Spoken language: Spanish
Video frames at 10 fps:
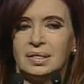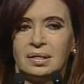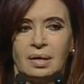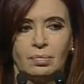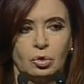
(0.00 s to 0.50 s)
de
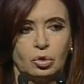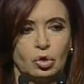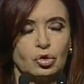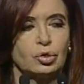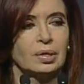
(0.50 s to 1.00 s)
General
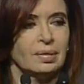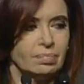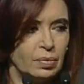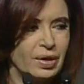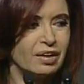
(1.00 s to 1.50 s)
Motors.
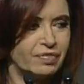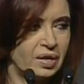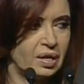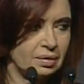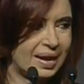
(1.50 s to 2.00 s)
Me voy a
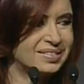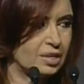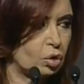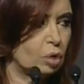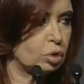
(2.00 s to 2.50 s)
referir al
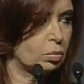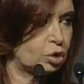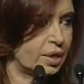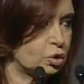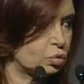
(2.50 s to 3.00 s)
sector
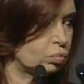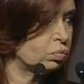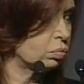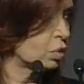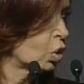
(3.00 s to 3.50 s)
automotriz,
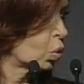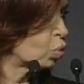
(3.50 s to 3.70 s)
un,